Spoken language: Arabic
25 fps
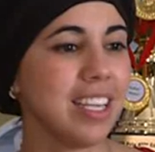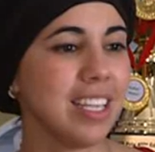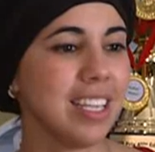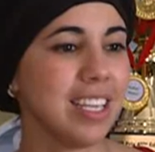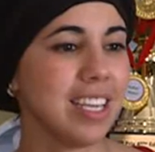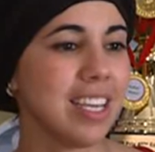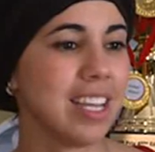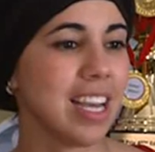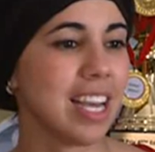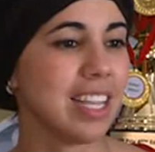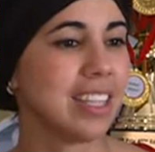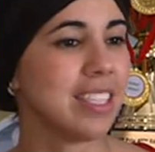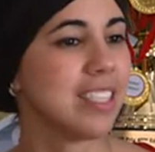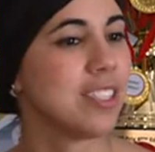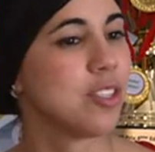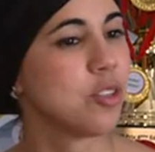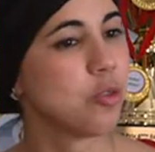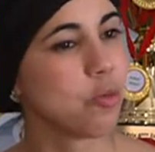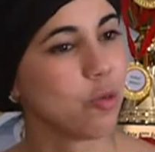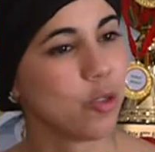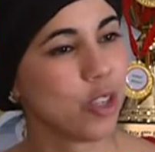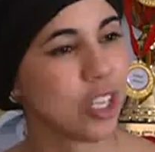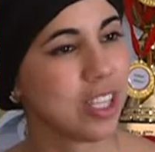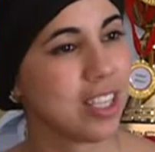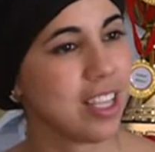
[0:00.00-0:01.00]
لي عندي
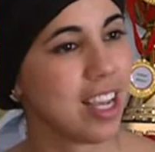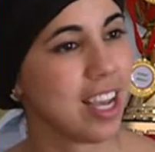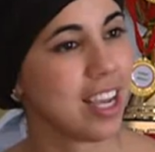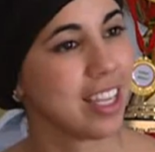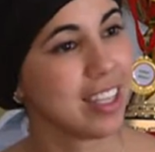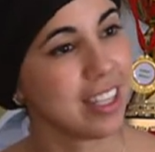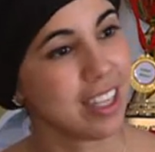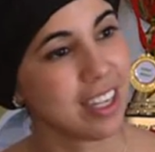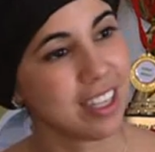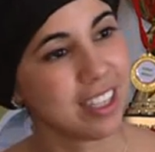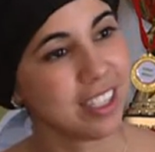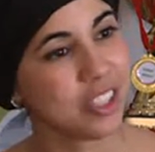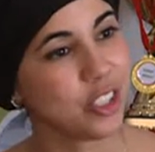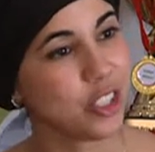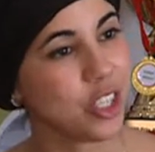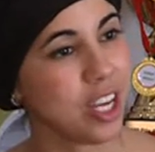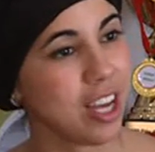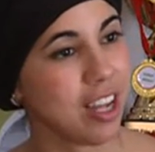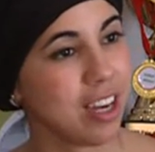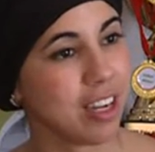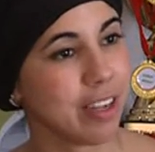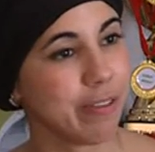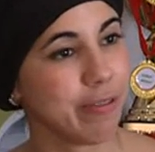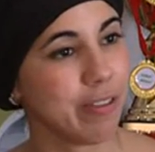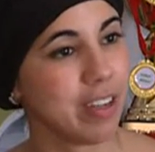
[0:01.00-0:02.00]
الزوجه تاعي تاني
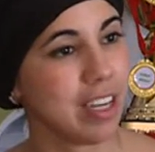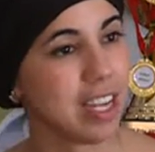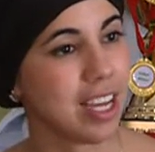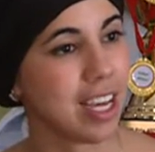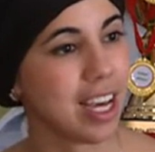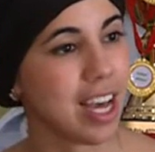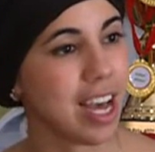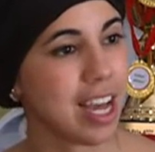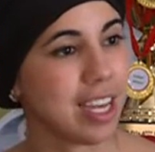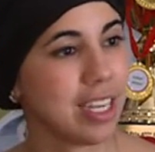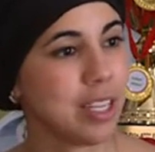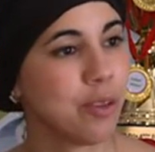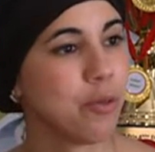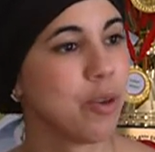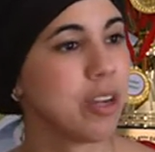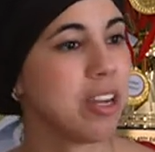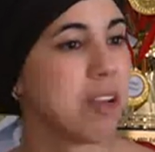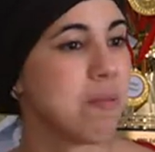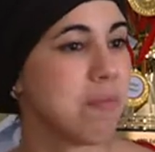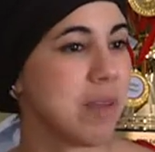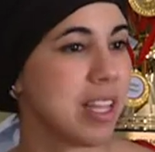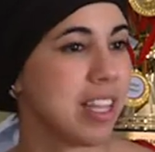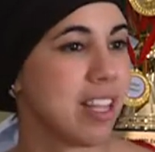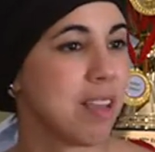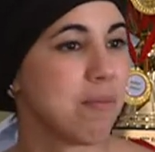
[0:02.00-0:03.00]
تشارك في لي غالي وانا
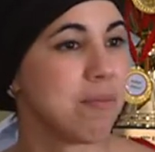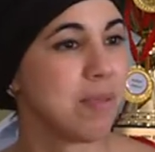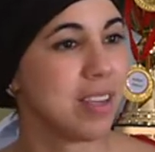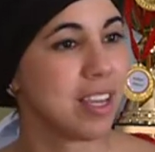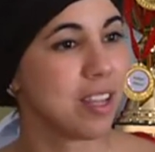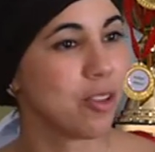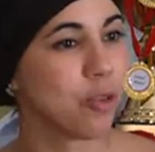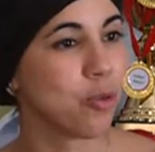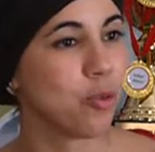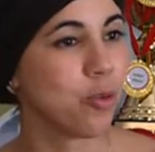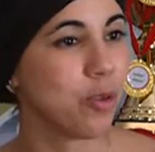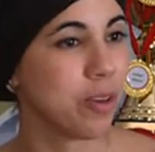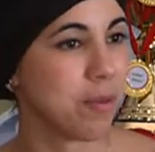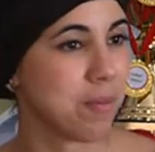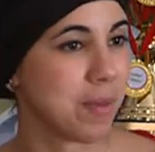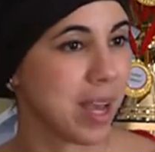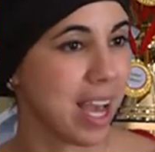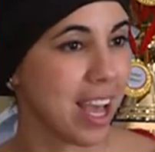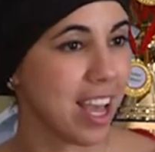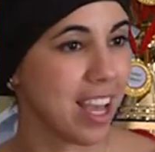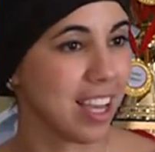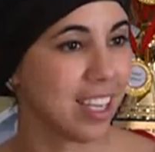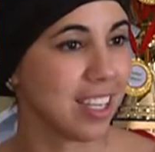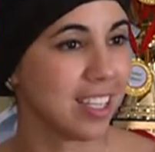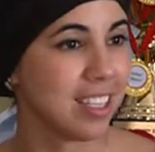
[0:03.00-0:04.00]
ماذا تكون
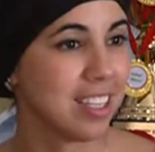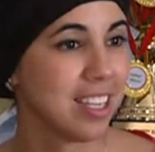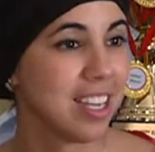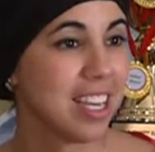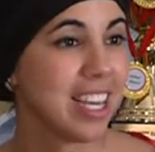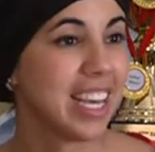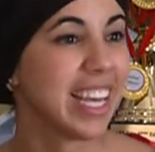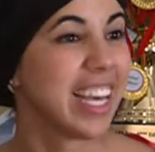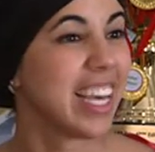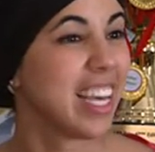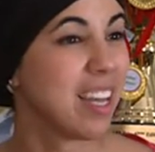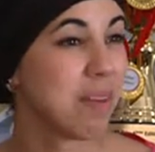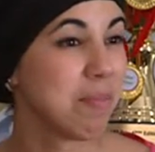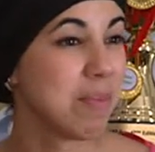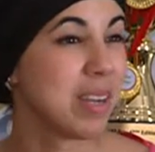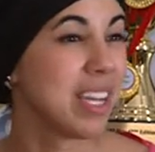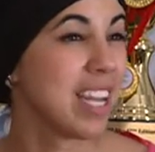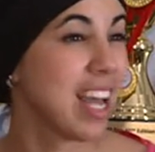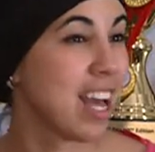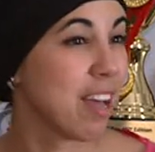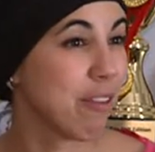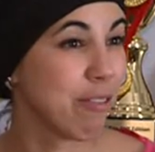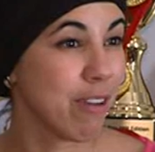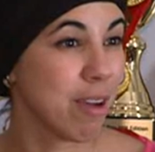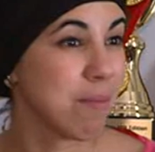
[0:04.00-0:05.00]
معاك خير من
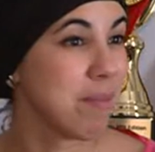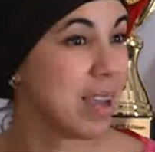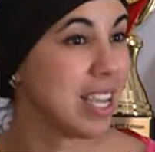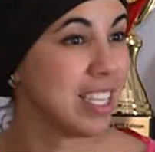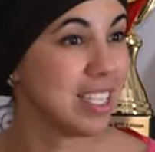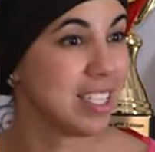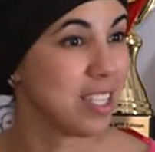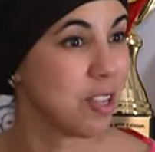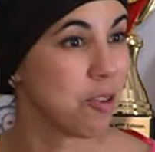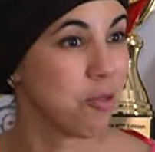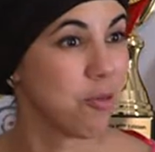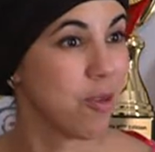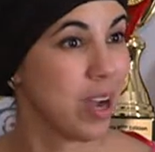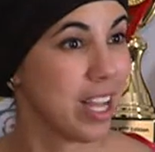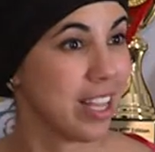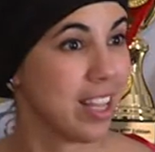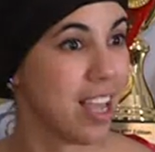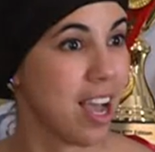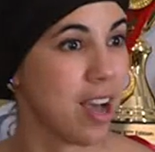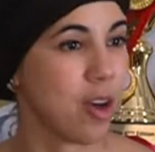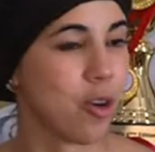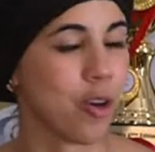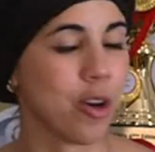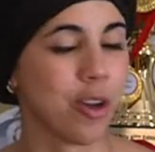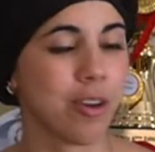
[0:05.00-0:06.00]
نعرفها مع انسان واحد
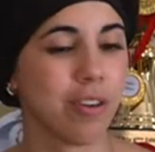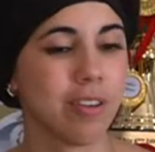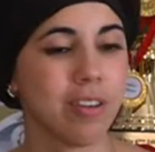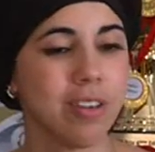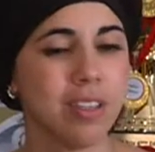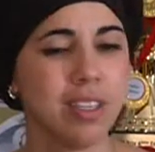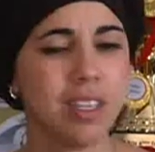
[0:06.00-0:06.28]
اخر